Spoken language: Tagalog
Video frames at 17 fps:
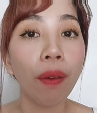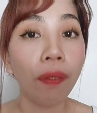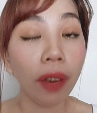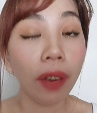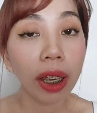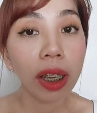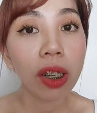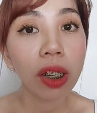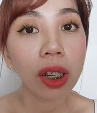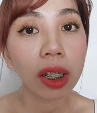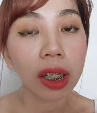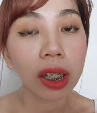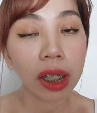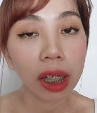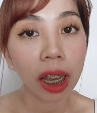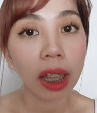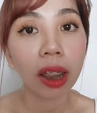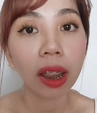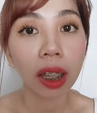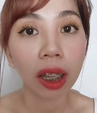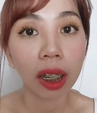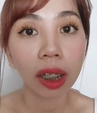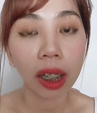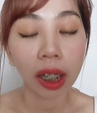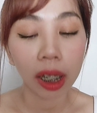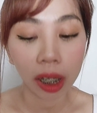facial set na
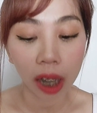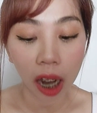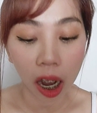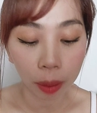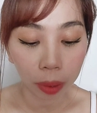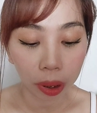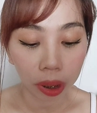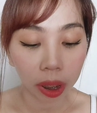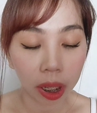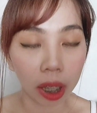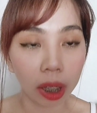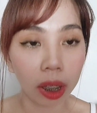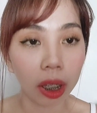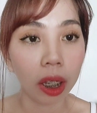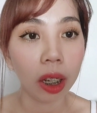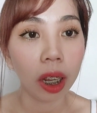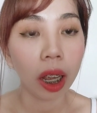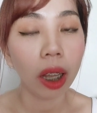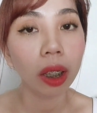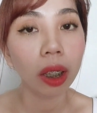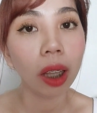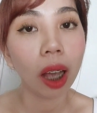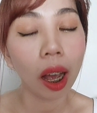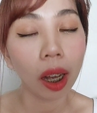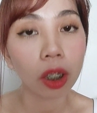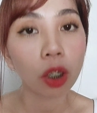ginagamit natin and
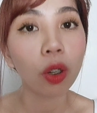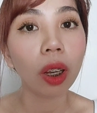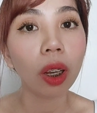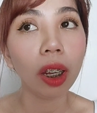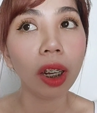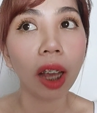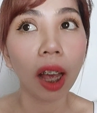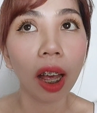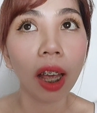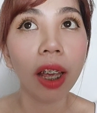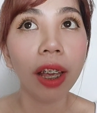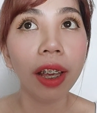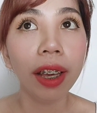actually nga